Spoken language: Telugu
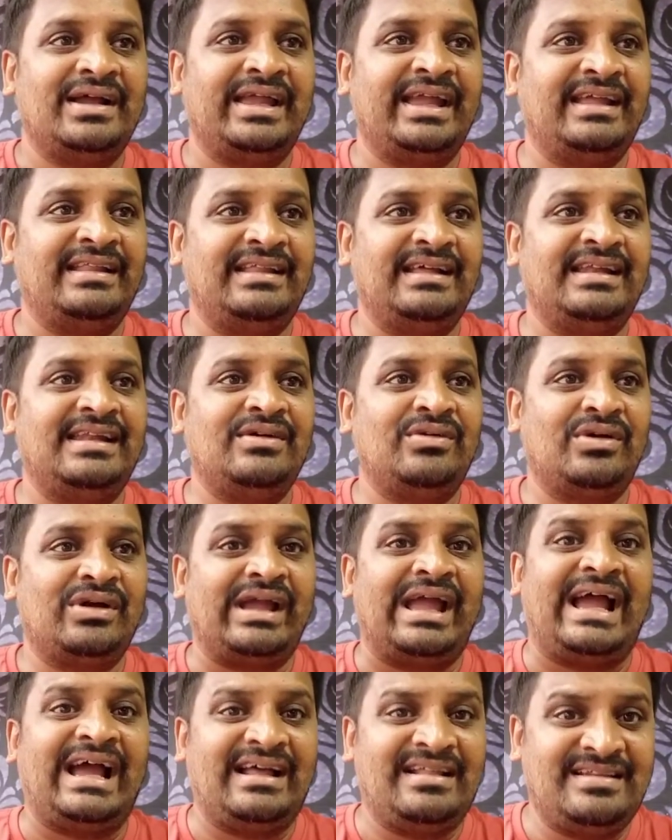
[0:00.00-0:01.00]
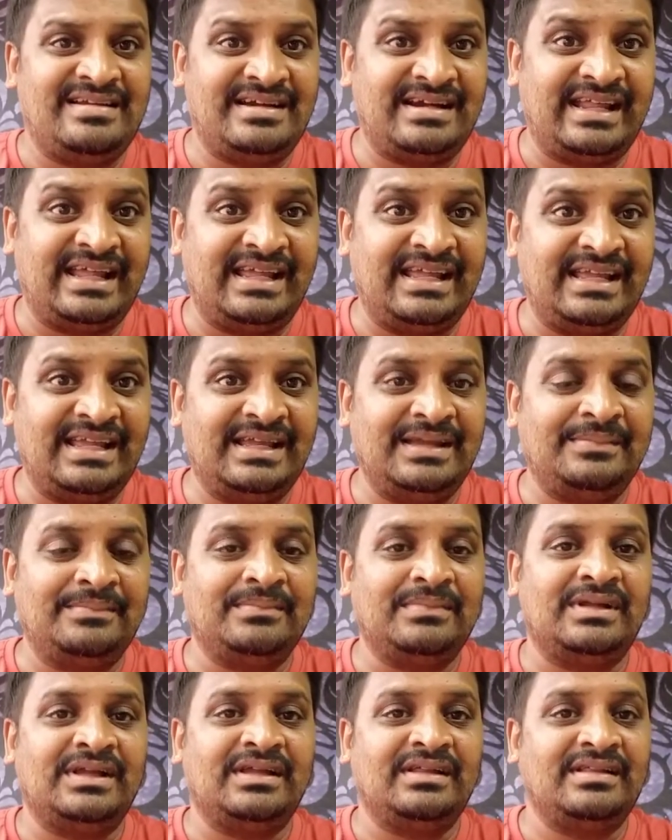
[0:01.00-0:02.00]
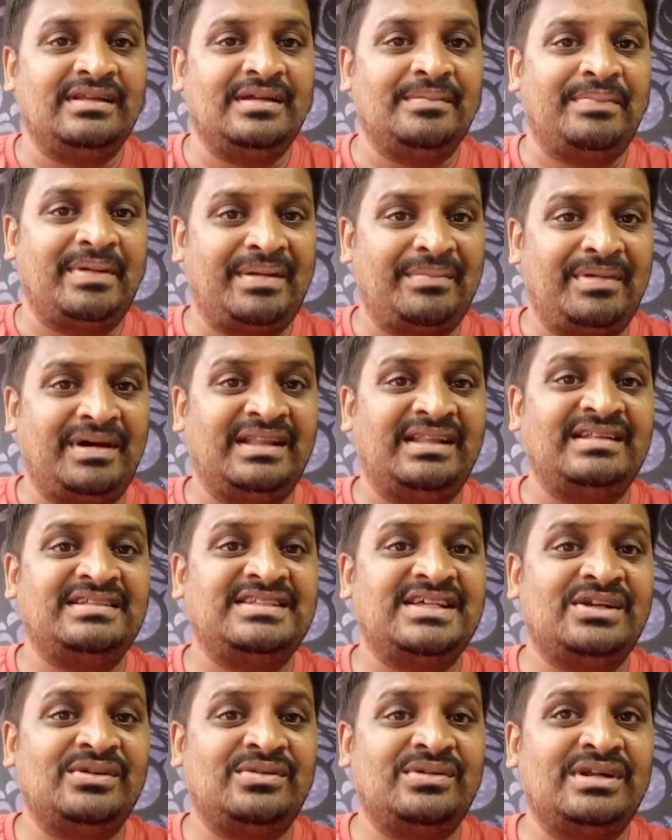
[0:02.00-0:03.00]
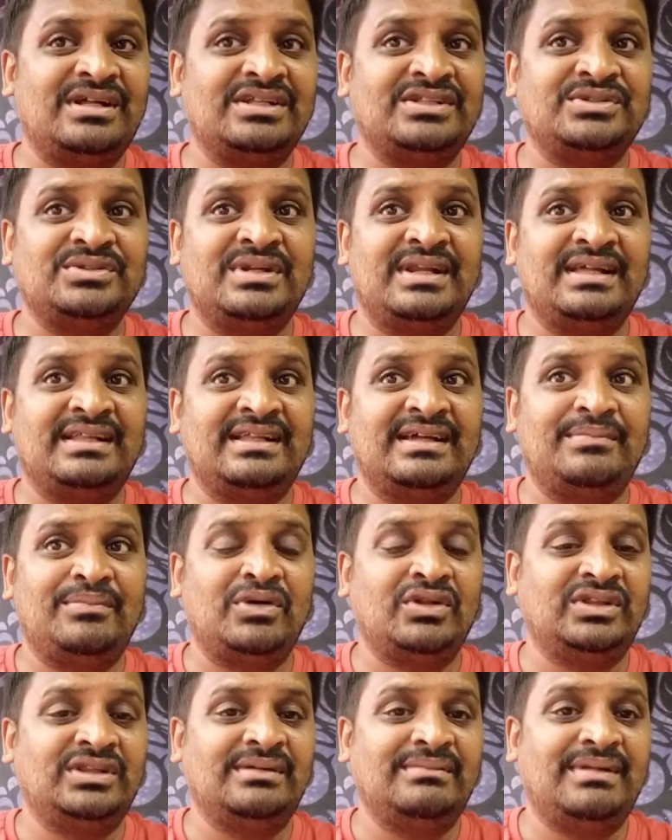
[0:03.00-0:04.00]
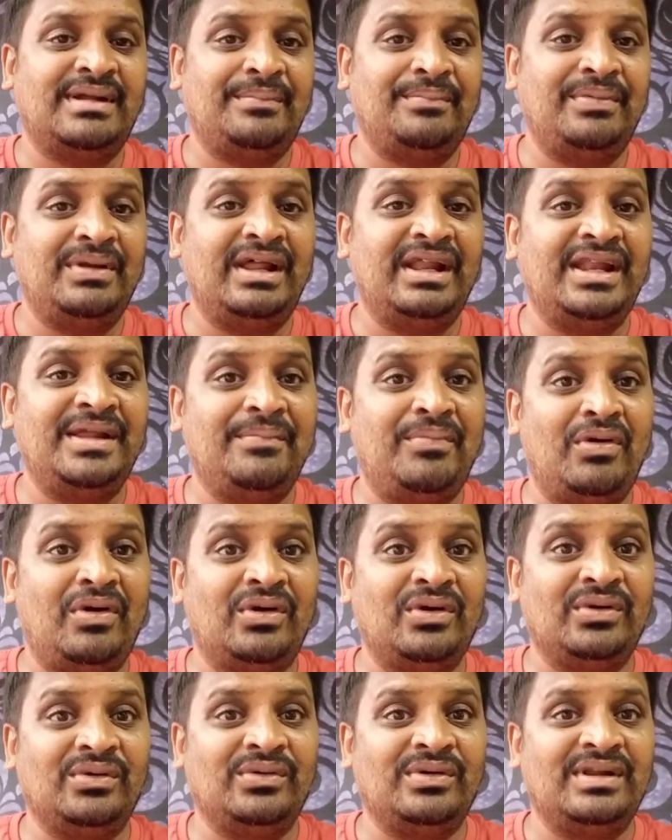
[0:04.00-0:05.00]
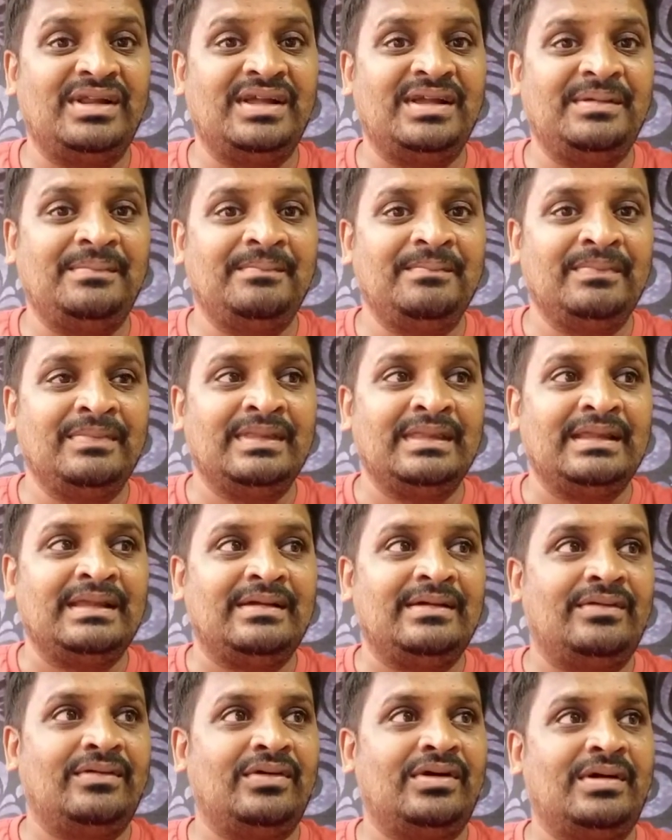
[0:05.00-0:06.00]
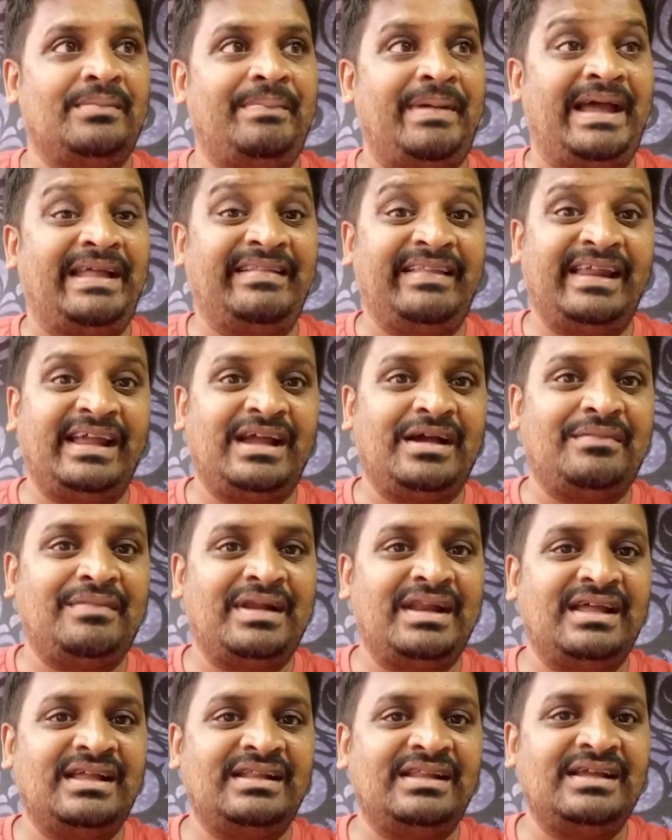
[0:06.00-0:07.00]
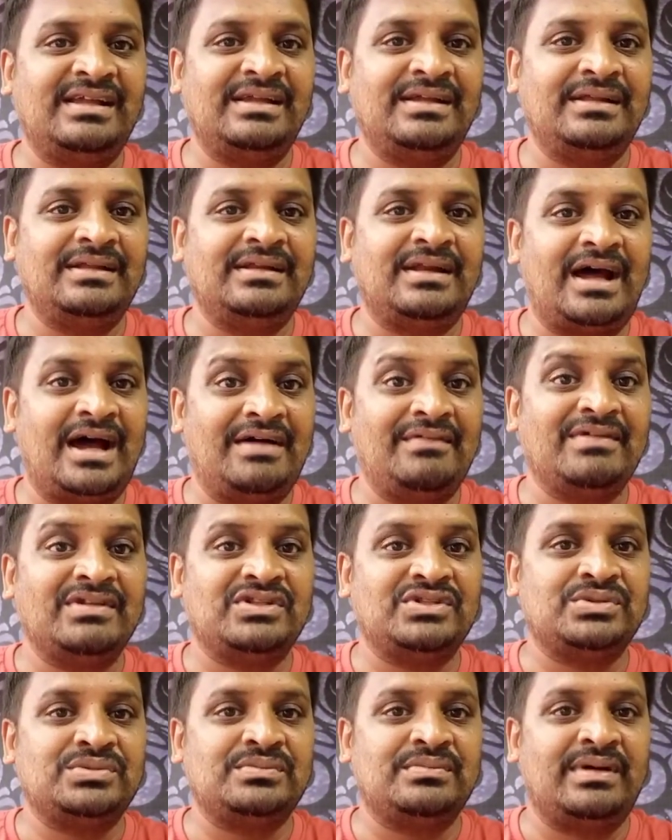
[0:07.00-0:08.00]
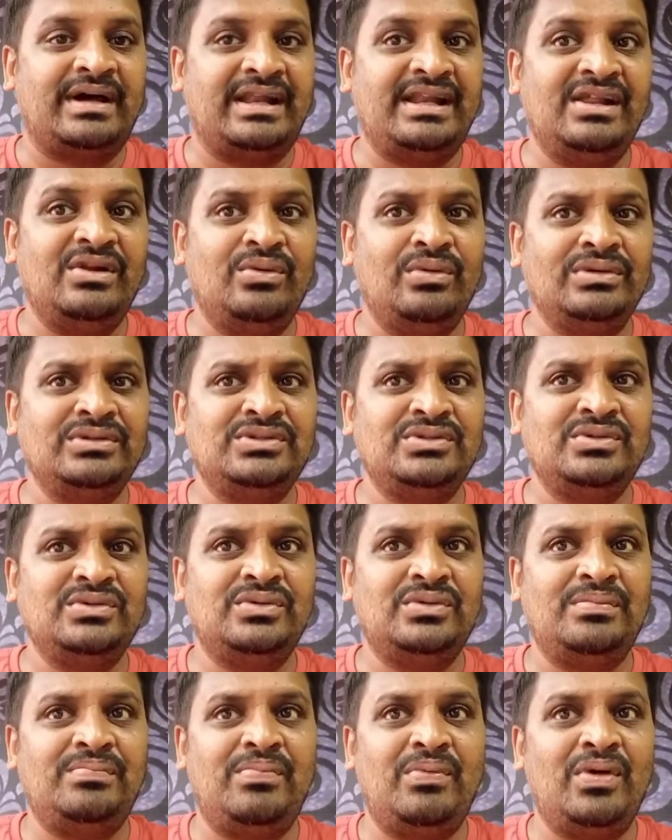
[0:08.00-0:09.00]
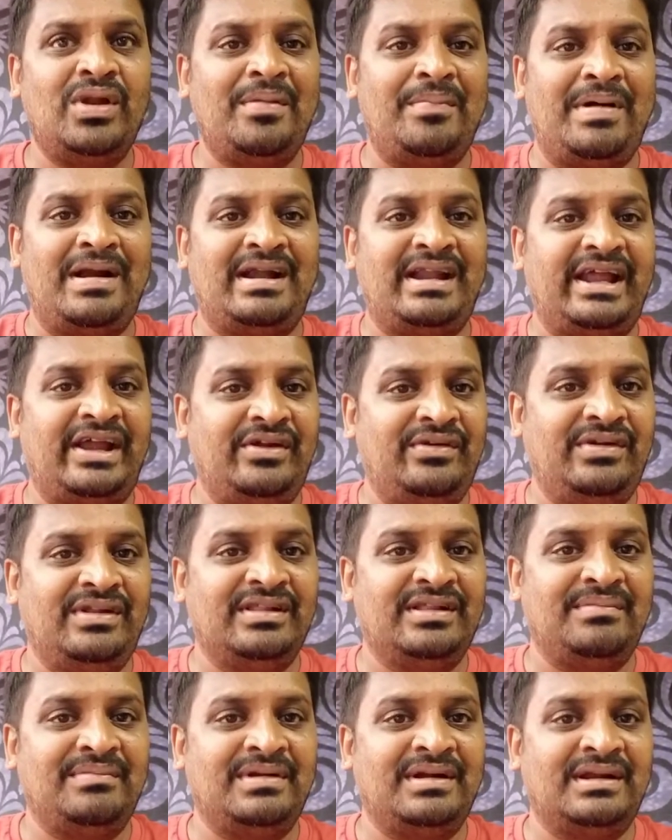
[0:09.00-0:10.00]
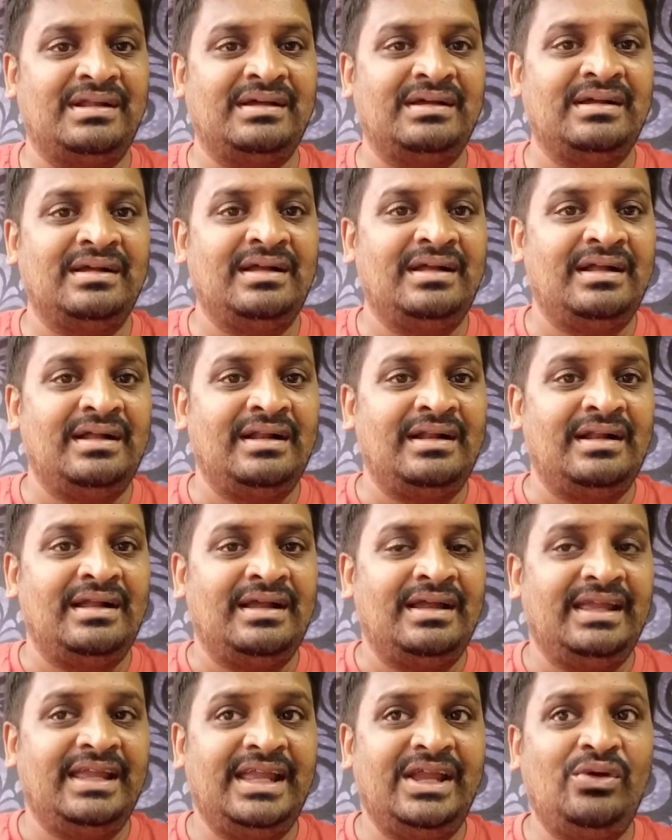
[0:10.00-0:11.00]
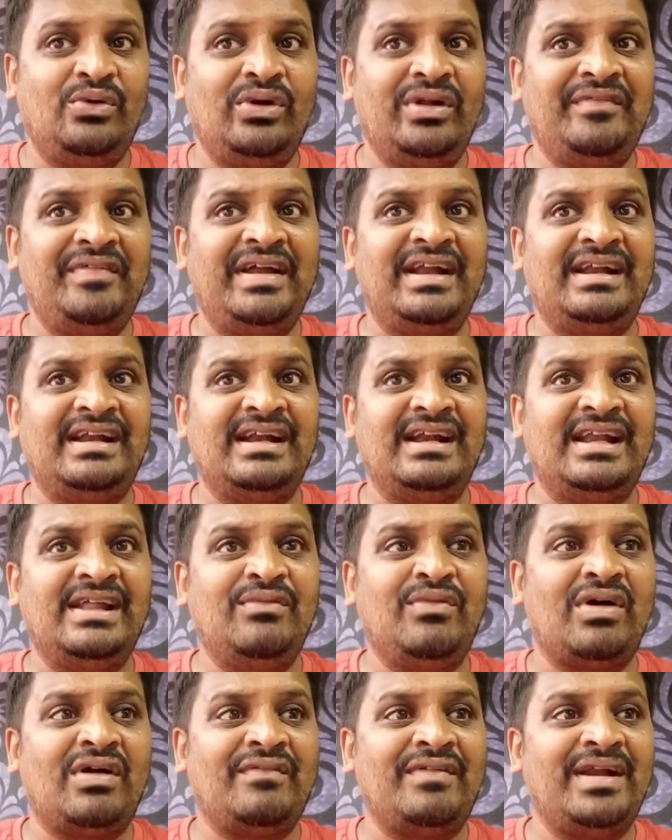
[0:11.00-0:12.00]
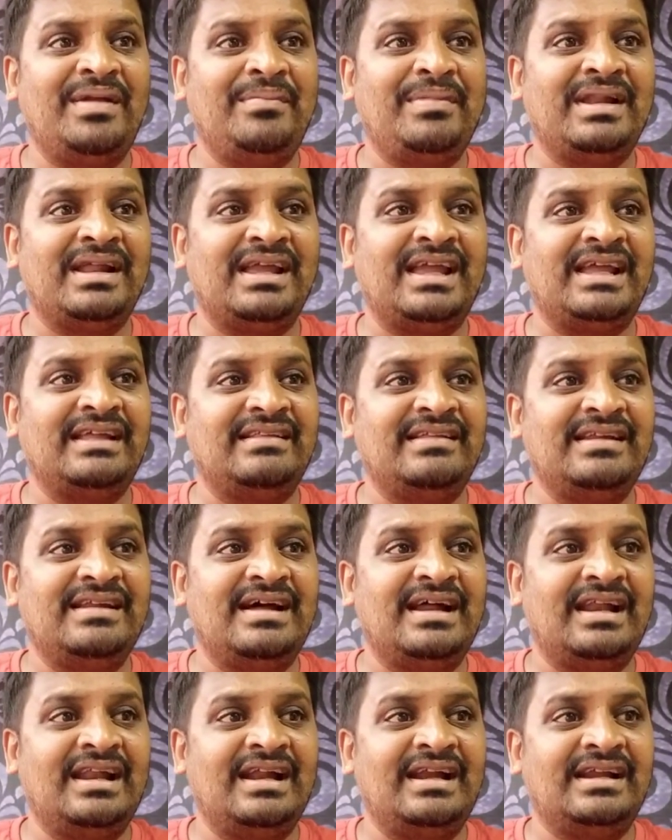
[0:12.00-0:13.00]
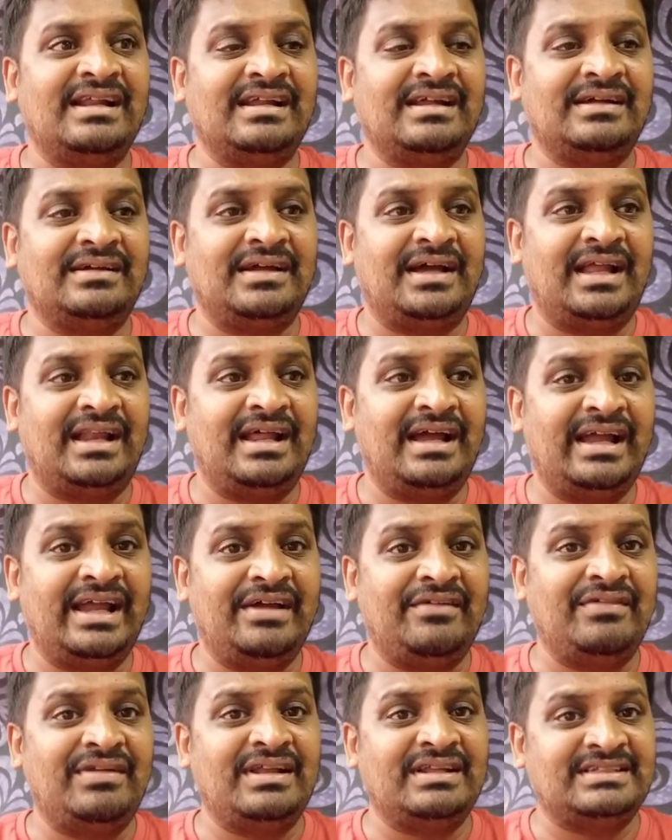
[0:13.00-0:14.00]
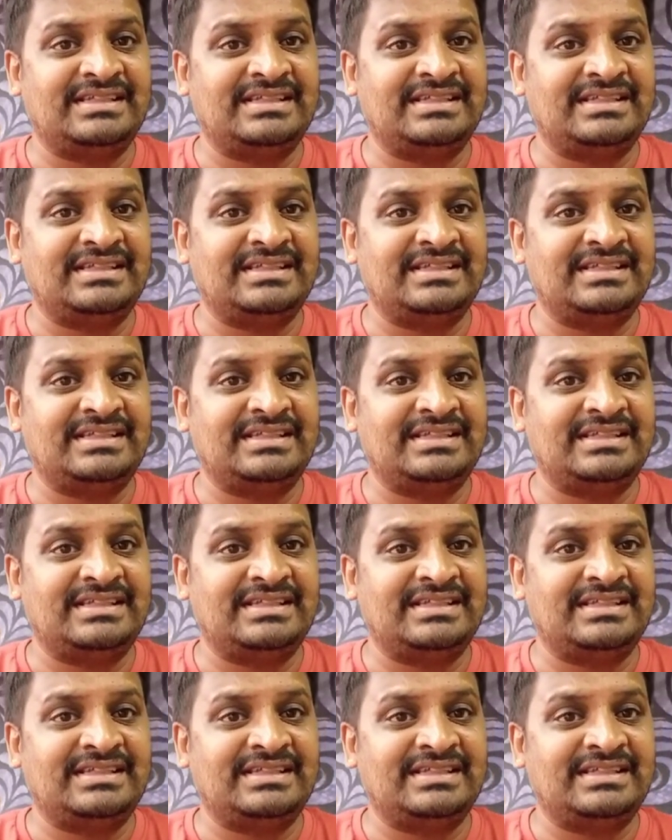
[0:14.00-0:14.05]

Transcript: ఏదన్నా ఒక యాక్సిడెంట్ అయ్యి ఏదైనా ప్రమాదం జరిగి ఉండొచ్చు లేదా మొత్తం డబ్బులన్నీ పోగొట్టుకొని ఒక పేదరికం అనేది రావచ్చు అన్ని రోజులు పూలబాట అయి ఉంటుంది అన్నమాట ఈ గుణం ఏంటంటే ఒకవేళ మనకి ఏదైనా అలాంటి అలా ఏమన్నా